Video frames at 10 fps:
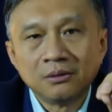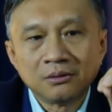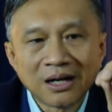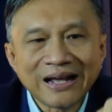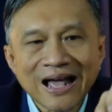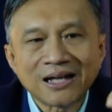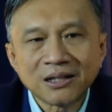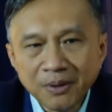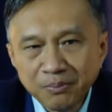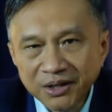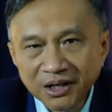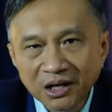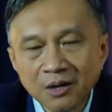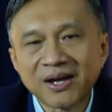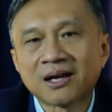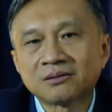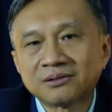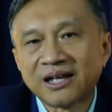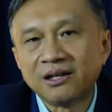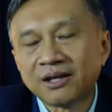นาฬิกาที่เพื่อนๆ เดินเข้าไป
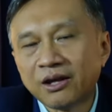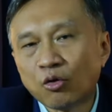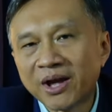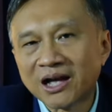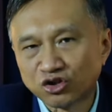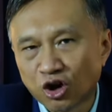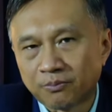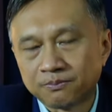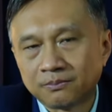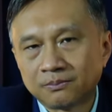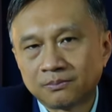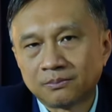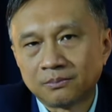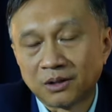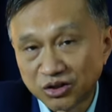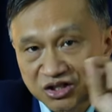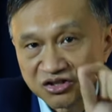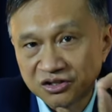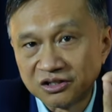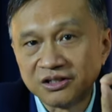ในในโอเมก้าช็อปแล้วจะ
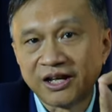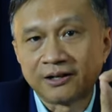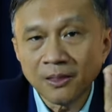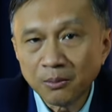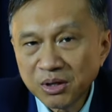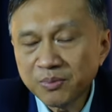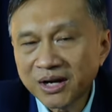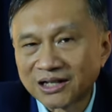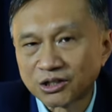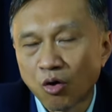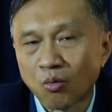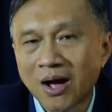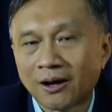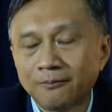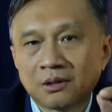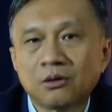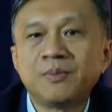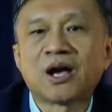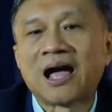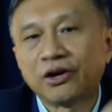ซื้อเนี่ยเพื่อนๆ อาจจะบอกว่าก็มี
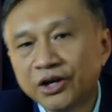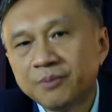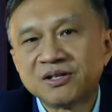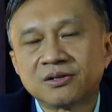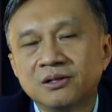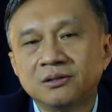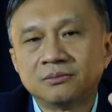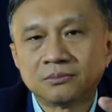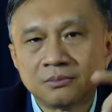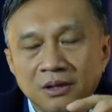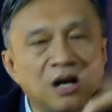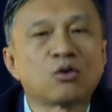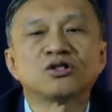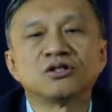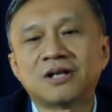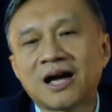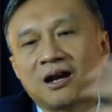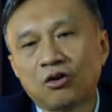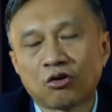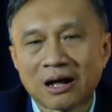ขายก็เดินไปซื้อ แล้วเราก็ซื้อได้แล้
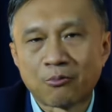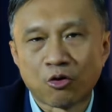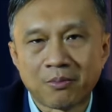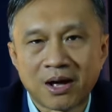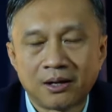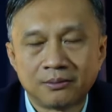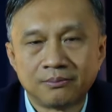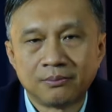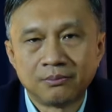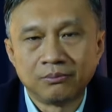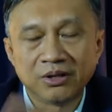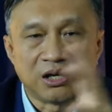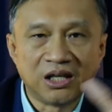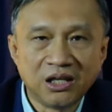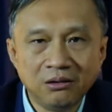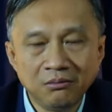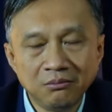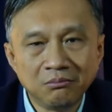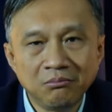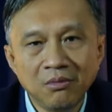วเราก็กลับออกมาอย่างนี้
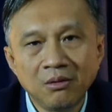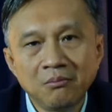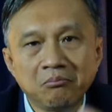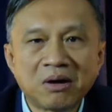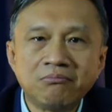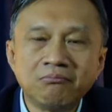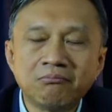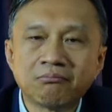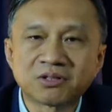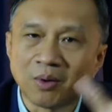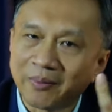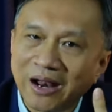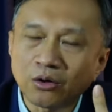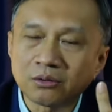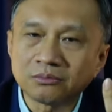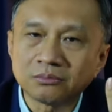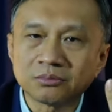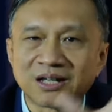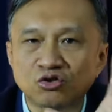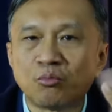มันสำหรับนัก
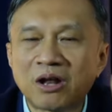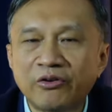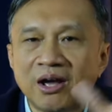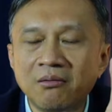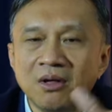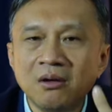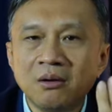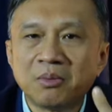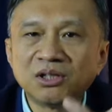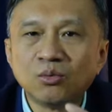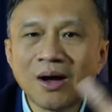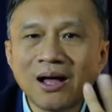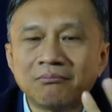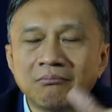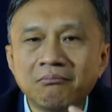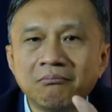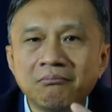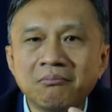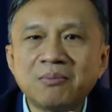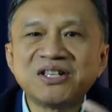สะสมแล้วเนี่ยมันถือว่า
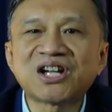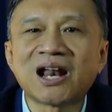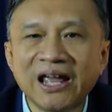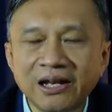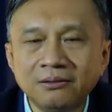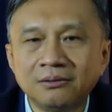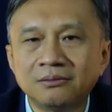มันไม่ชาเลนจ์